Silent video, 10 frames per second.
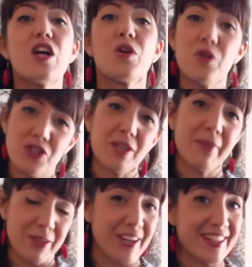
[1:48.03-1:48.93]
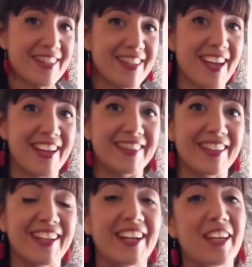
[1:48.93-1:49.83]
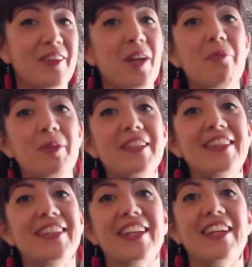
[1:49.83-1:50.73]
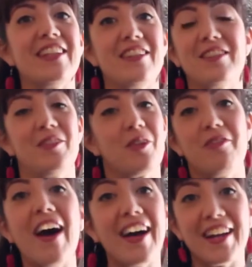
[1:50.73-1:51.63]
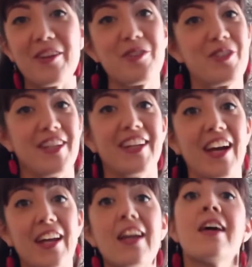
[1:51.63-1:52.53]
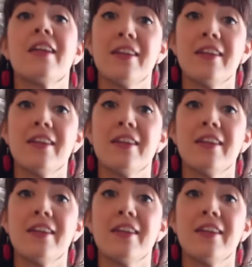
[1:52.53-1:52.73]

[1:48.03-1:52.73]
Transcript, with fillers: così minoranza etnica che non la potete trovare o cercare